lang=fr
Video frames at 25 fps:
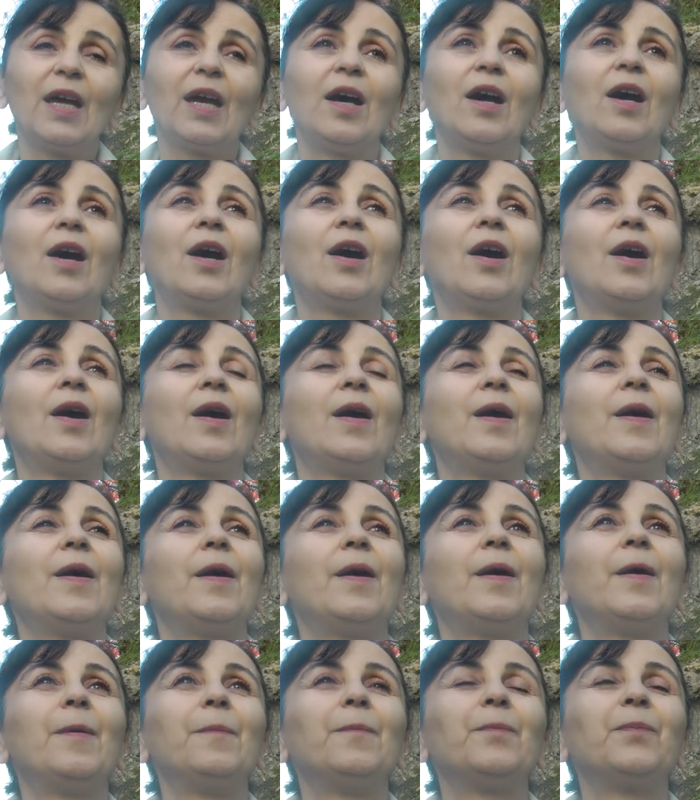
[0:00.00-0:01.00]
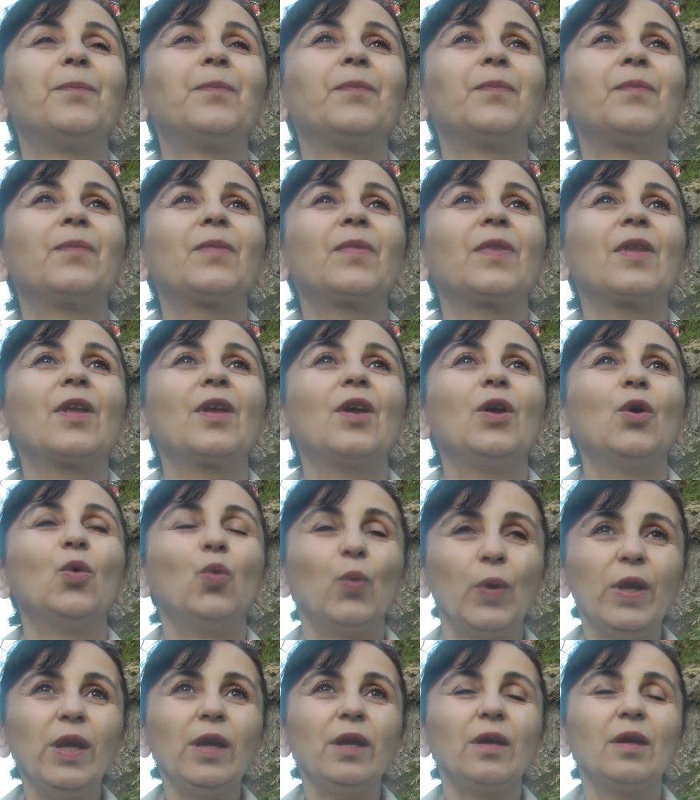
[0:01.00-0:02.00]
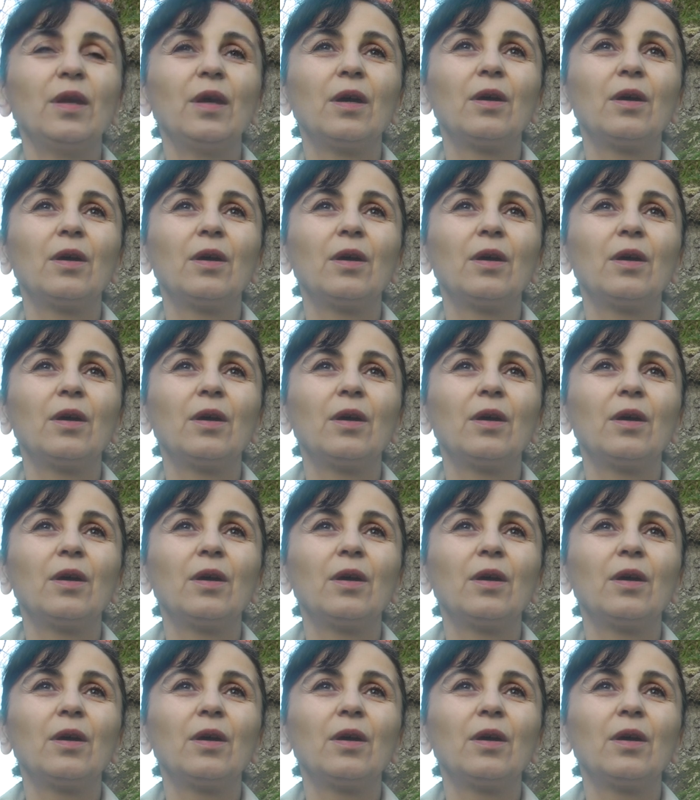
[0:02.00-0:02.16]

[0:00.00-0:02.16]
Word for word: Euh, oui,